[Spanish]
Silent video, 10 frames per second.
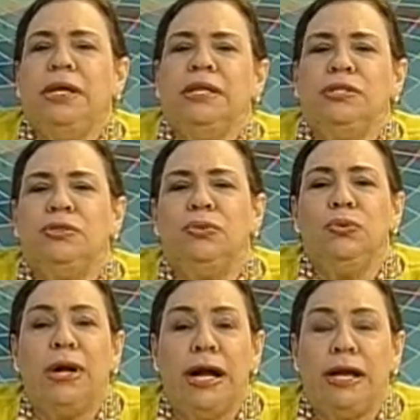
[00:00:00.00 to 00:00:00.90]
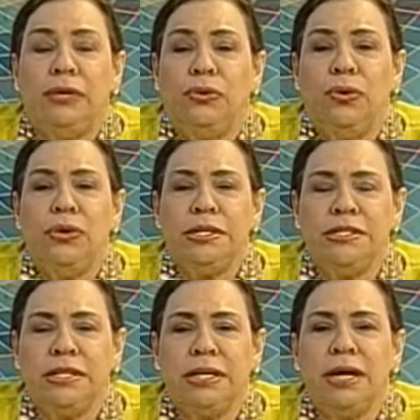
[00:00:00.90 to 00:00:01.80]
sus
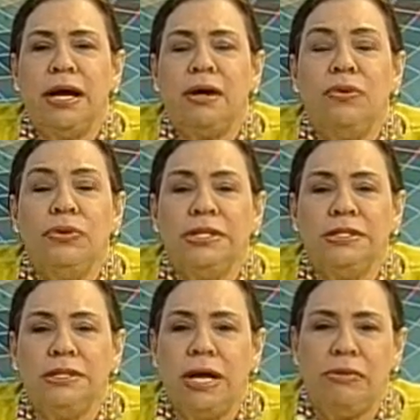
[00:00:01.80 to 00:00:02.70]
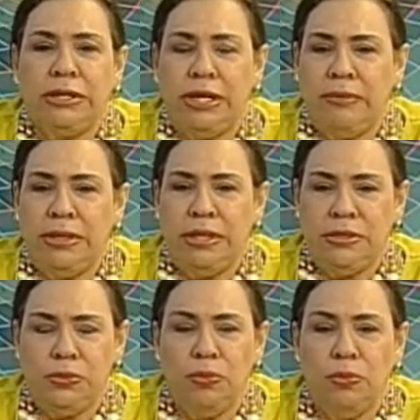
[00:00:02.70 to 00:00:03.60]
galardones que ha conquistado a través de
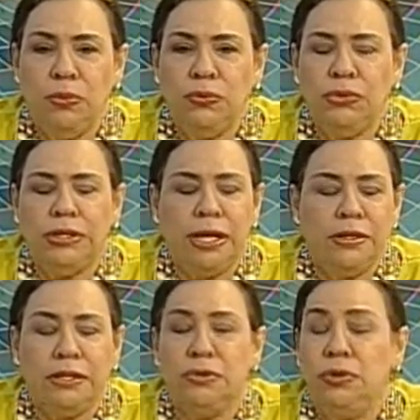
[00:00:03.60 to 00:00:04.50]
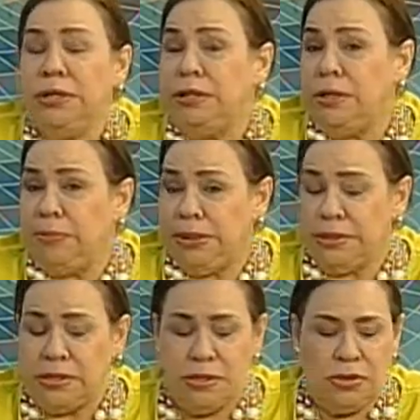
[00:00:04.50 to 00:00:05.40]
su música y de sus
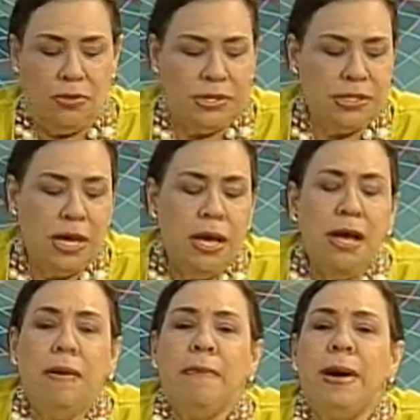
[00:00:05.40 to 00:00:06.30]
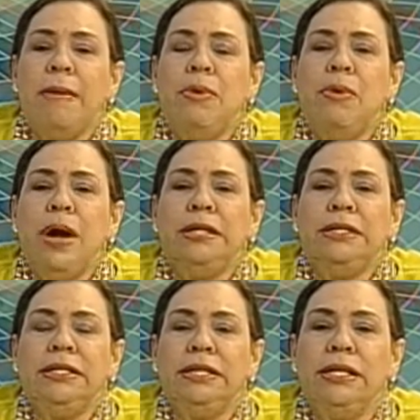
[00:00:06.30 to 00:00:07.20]
interpretaciones. Vamos
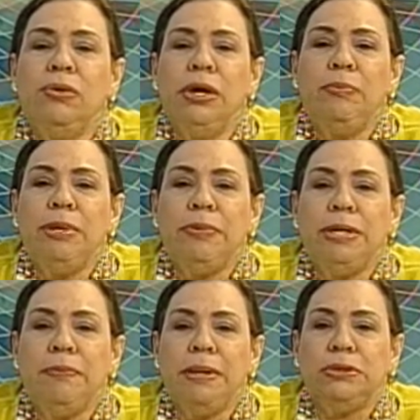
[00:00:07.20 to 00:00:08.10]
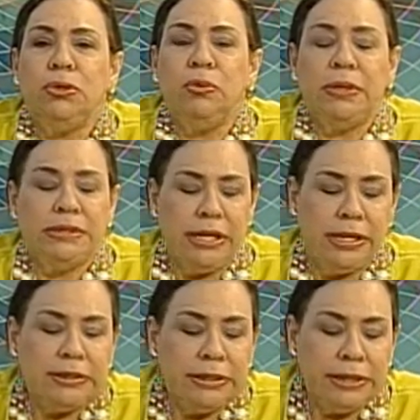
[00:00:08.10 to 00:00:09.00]
antes de irnos al primer espacio comercial
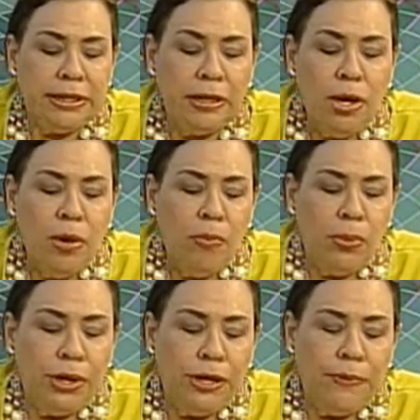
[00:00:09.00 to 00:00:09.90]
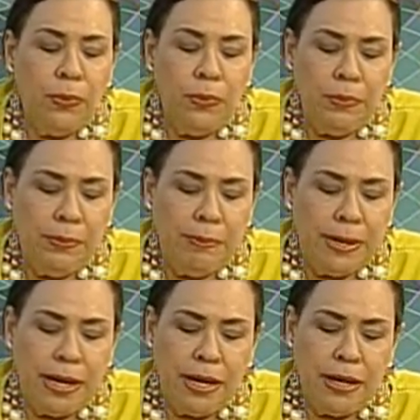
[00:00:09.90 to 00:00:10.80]
a tener pues
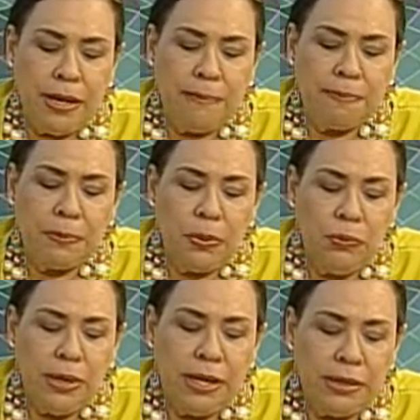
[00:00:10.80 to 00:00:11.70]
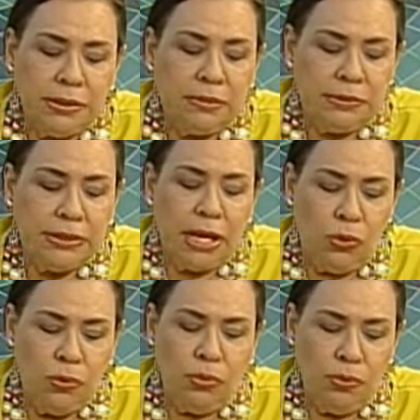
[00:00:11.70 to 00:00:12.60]
una, una
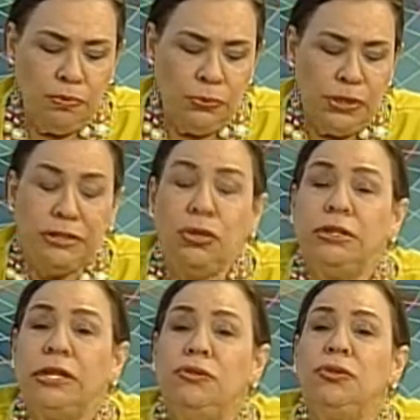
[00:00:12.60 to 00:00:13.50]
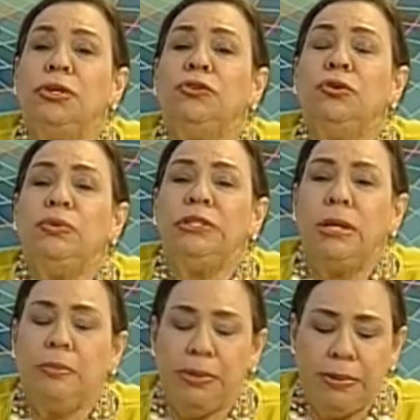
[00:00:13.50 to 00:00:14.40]
saludo, una exhortación que hizo
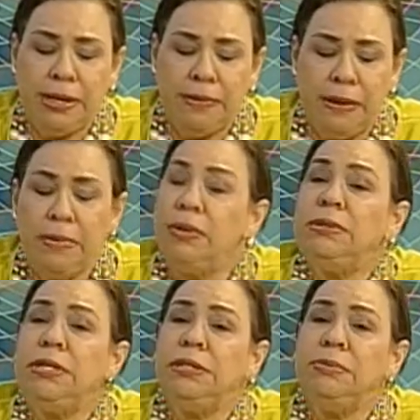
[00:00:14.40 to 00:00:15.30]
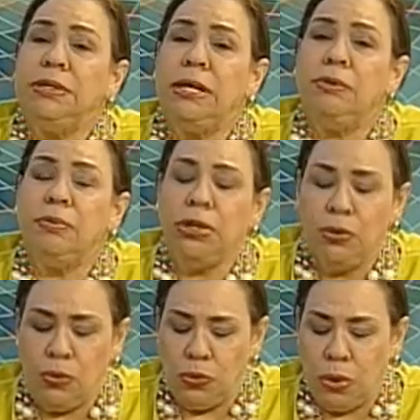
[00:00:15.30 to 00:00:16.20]
nuestra primera dama en nuestra actividad número
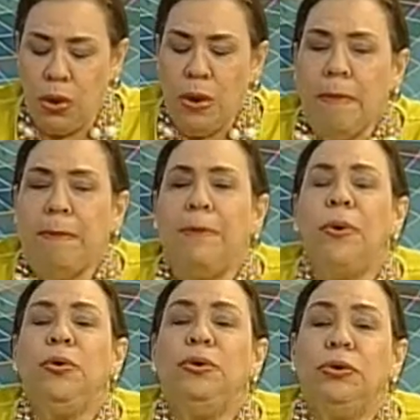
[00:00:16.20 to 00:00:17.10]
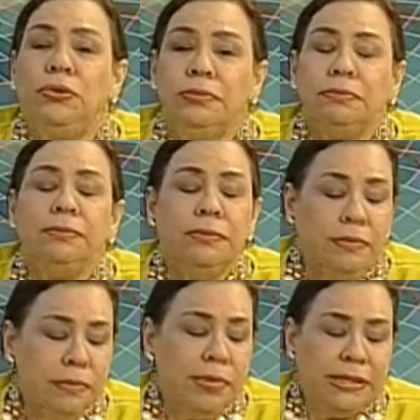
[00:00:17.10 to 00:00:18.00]
uno por con
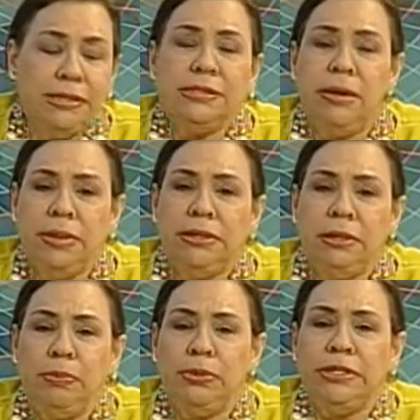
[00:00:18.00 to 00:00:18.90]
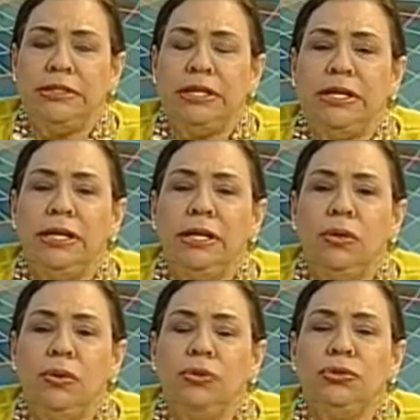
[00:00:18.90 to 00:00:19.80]
precisamente por el ser
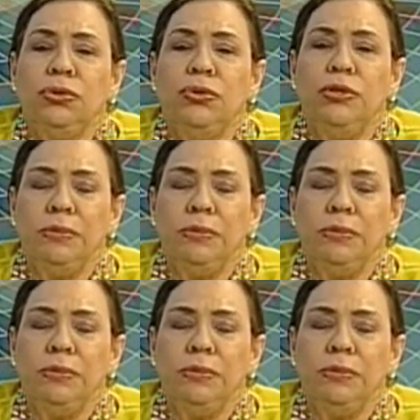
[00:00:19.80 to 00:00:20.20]
el 8 de